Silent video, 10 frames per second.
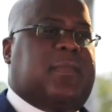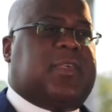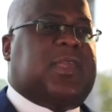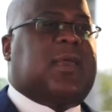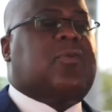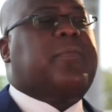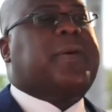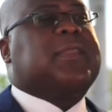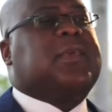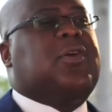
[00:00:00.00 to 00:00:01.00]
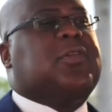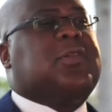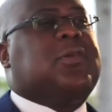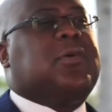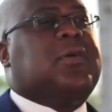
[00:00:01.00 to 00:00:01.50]
Mes chers
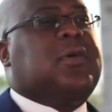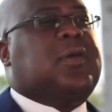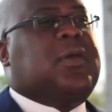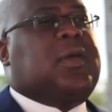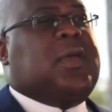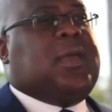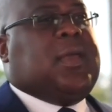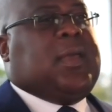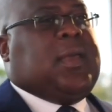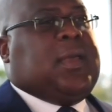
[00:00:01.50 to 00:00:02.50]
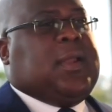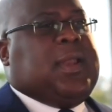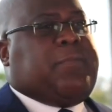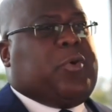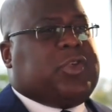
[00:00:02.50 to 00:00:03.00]
compatriotes,
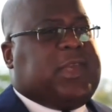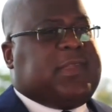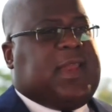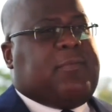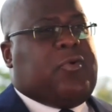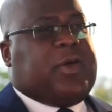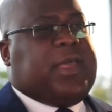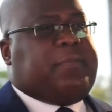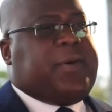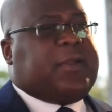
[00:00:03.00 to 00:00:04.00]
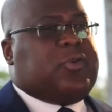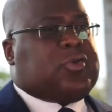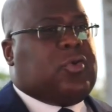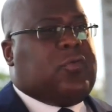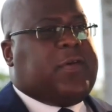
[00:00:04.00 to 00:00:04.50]
les projets élaborés par
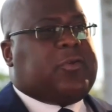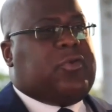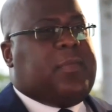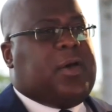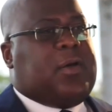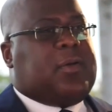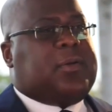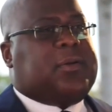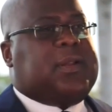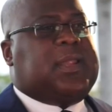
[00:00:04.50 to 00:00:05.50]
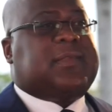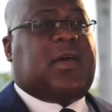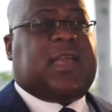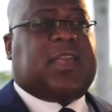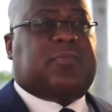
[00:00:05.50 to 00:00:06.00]
notre gouvernement, les
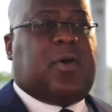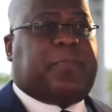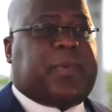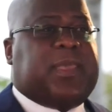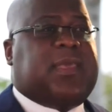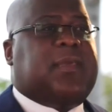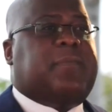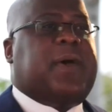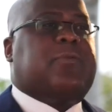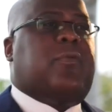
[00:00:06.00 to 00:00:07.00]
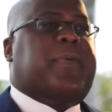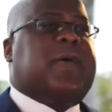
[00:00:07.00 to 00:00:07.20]
engagements pris par nos